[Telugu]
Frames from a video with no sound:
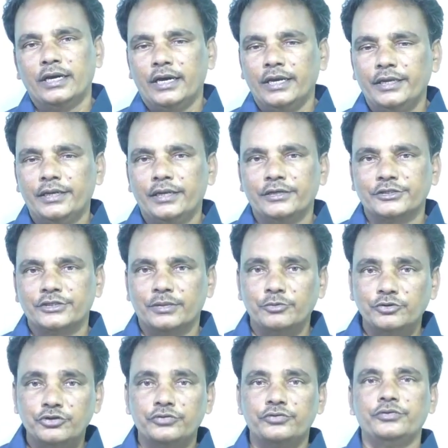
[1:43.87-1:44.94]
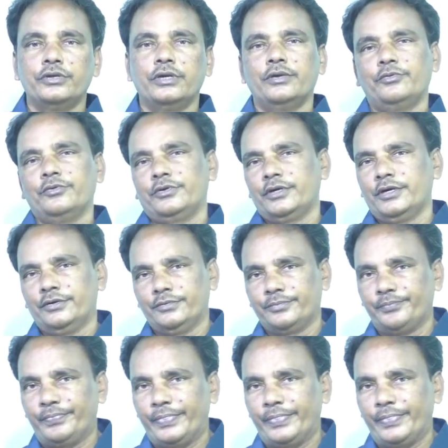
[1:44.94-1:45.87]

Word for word: ఆయన సమశుద్ధుడిగా ఉంటాడు